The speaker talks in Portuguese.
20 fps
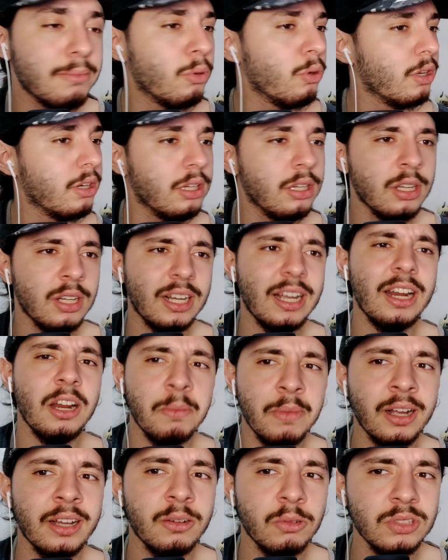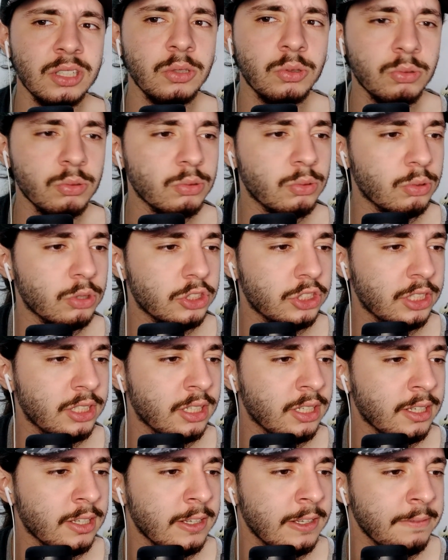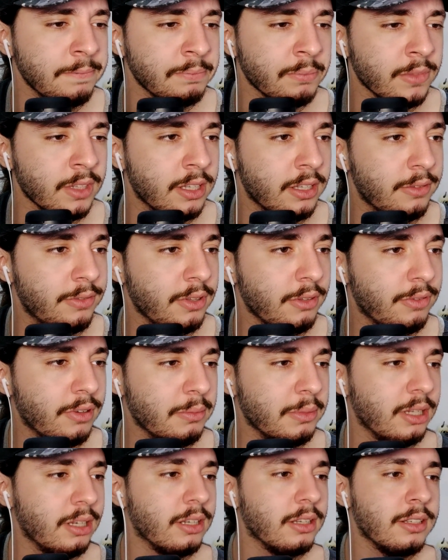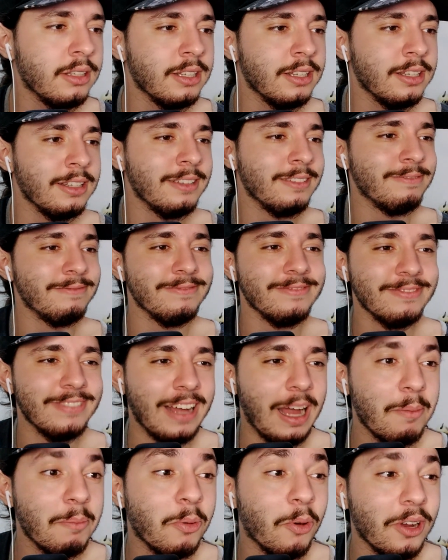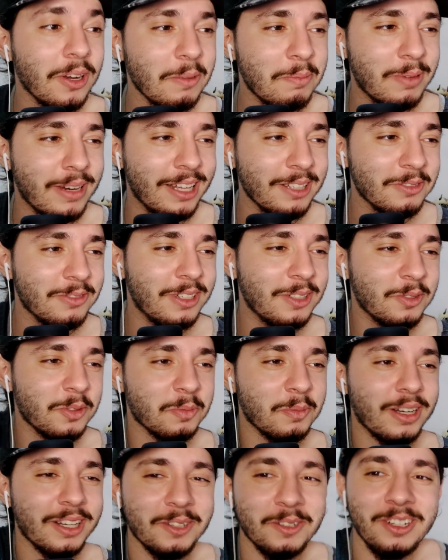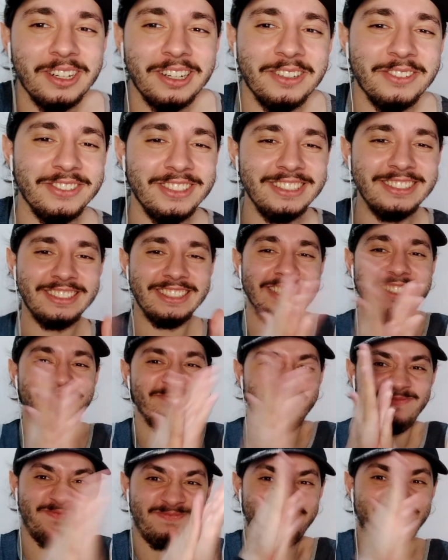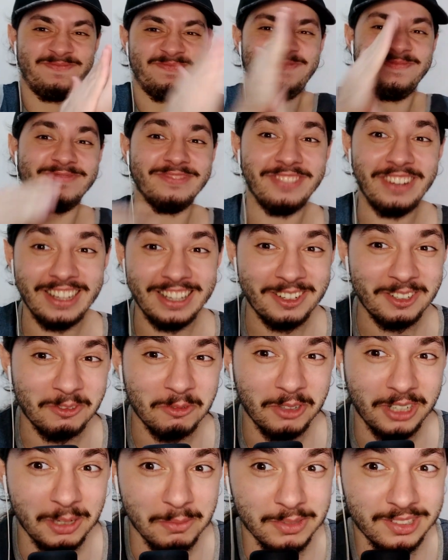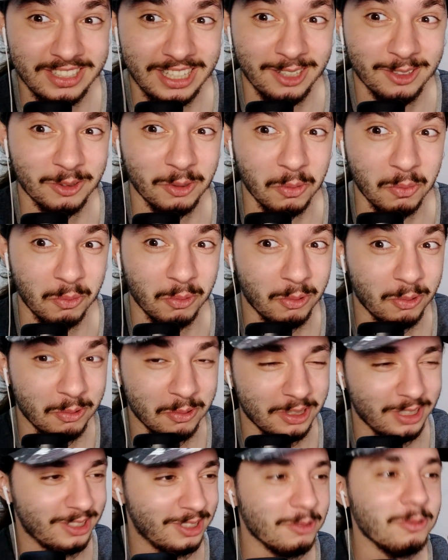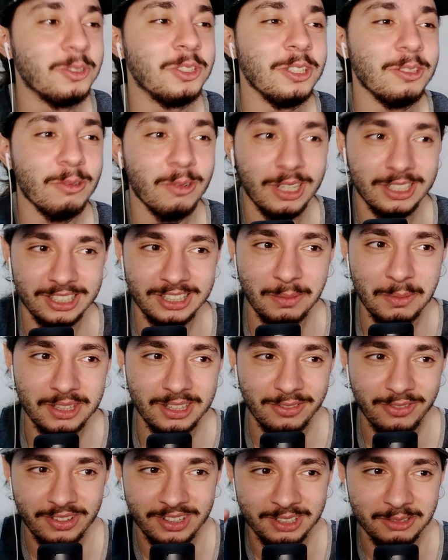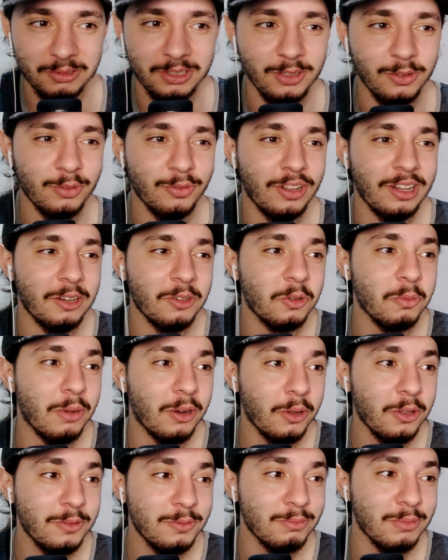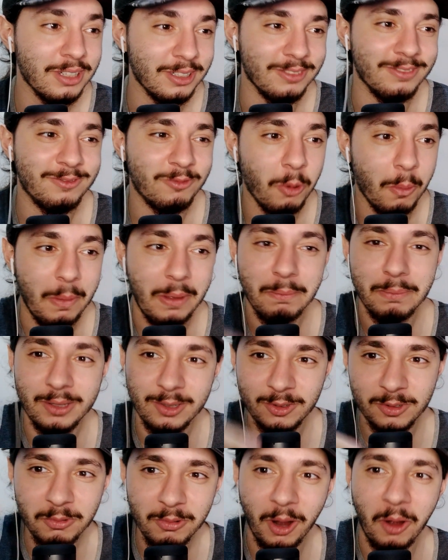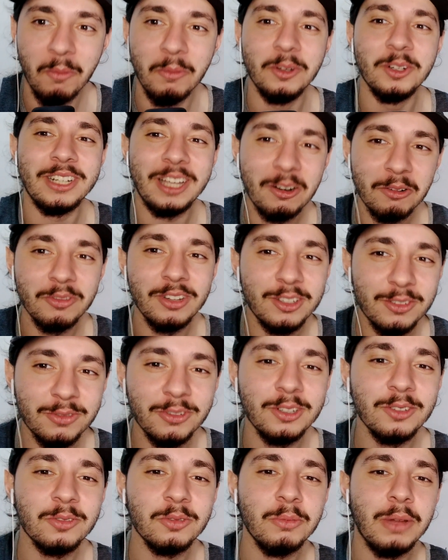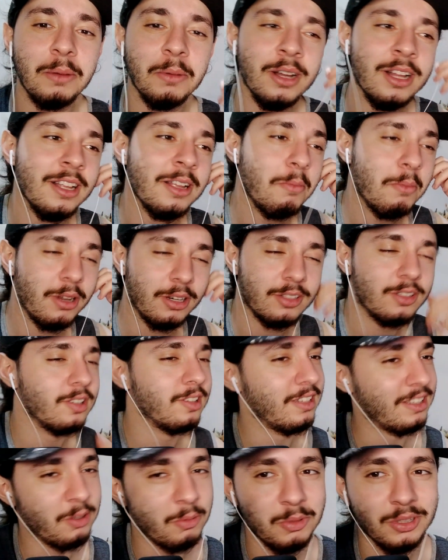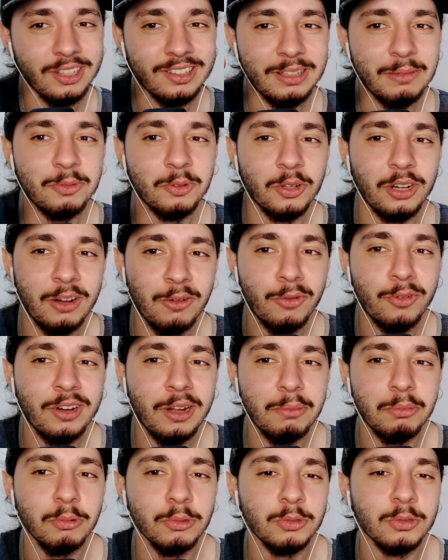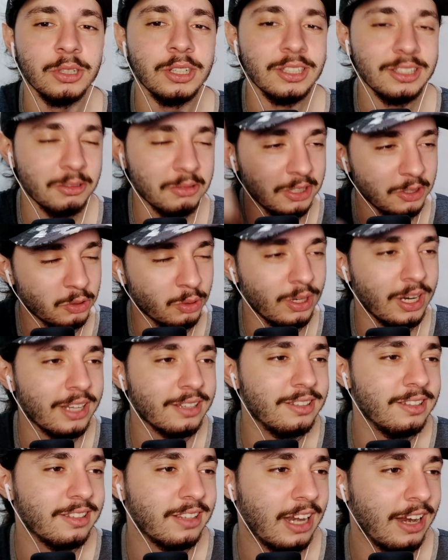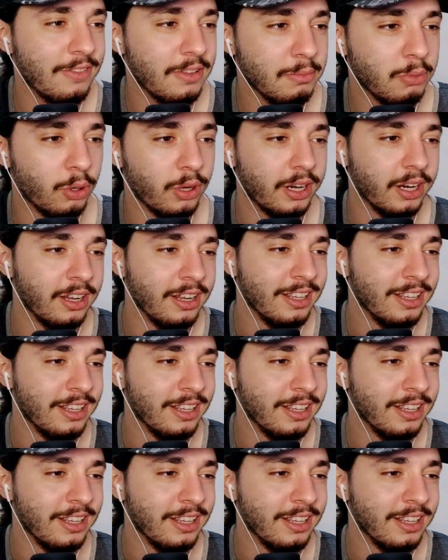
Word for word: bora. Cara, Magrão tá em tudo hoje, hein? Enfim, família. Apolo e Prado versus Magrão e Levinsky. Falaram que o clipe esquentou muito e o título até também tá falando isso. Falaram que o bagulho, mano, ficou bem pessoal, mano. Eu quero ver se foi isso mesmo. Mano, se isso aqui eu me decepcionar, eu vou ficar puto. Então deixa o like, se inscreve e bora.